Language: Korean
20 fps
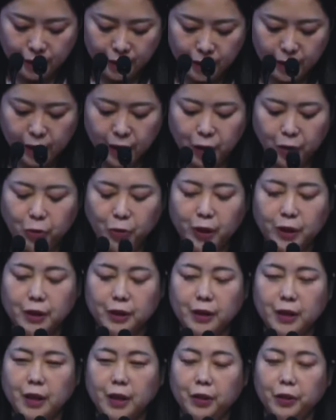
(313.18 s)
늘
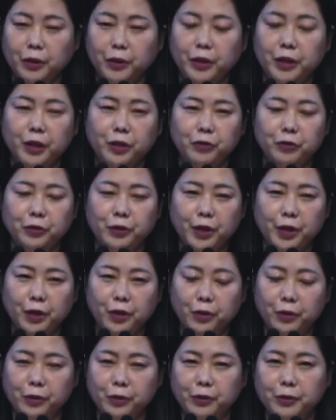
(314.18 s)
기도하는 자가 되게 해
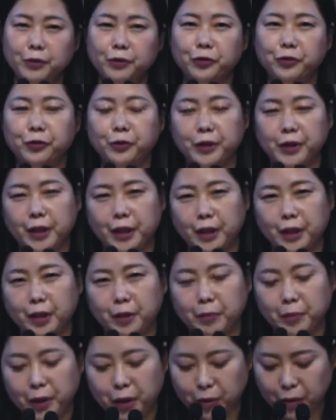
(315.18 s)
주세요.
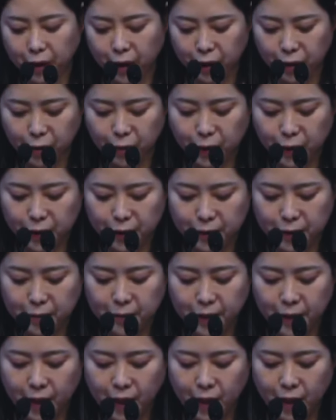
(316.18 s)
주님, 이렇게
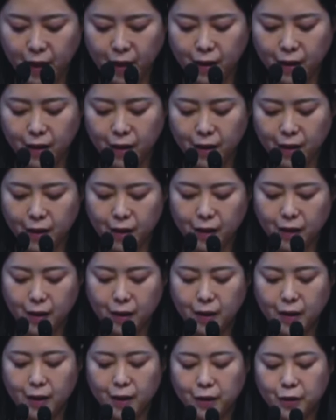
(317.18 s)
기도하였습니다.
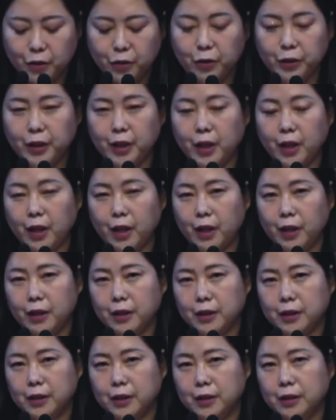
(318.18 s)

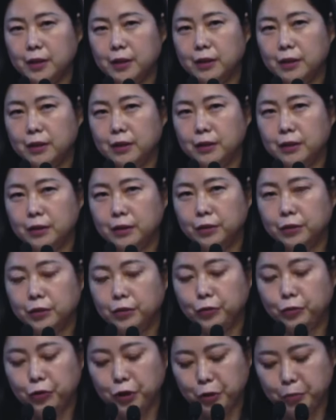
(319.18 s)
그런데
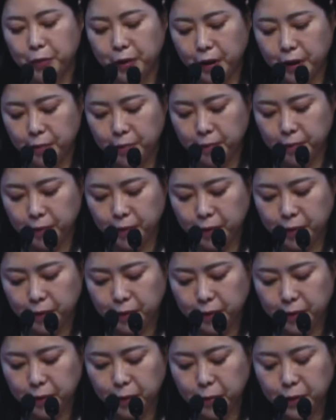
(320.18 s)
주님이
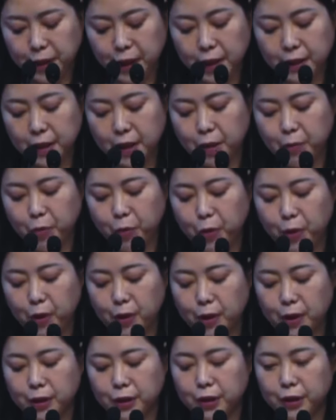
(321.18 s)
어, 또 자세히
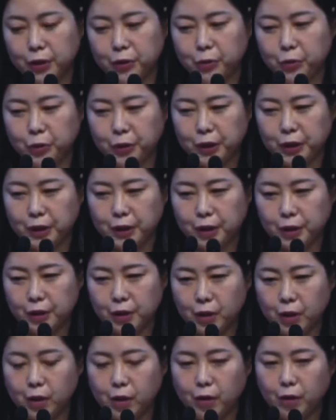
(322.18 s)
보라고 하시는 곳이
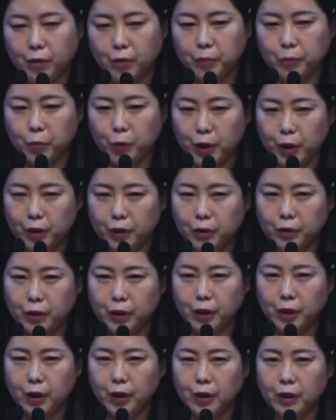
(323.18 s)
있어서
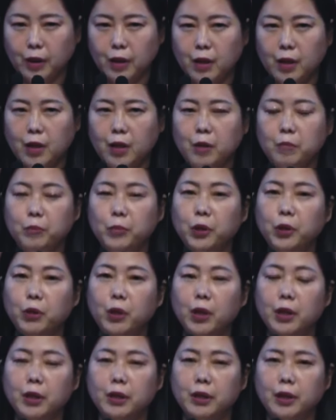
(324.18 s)
보았더니
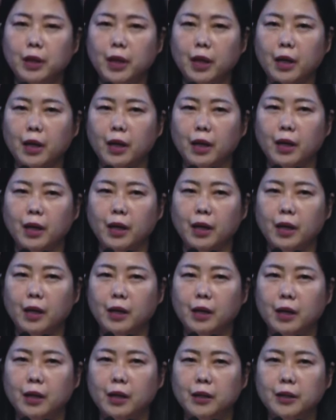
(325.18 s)
미워할 때
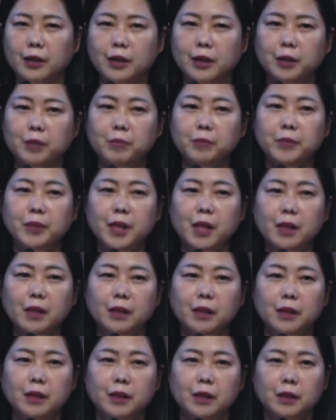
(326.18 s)

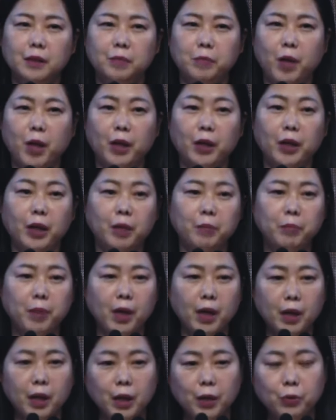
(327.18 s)
심장을 마귀가
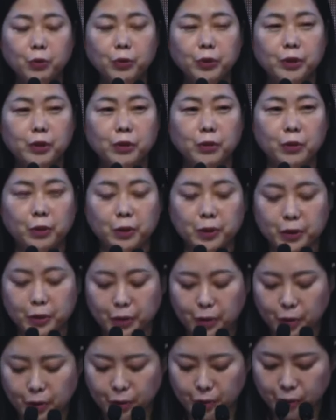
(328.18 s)
파가고 있는
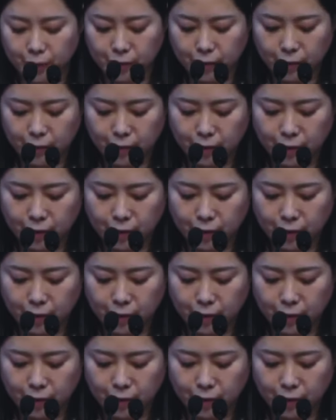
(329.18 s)
거였어요.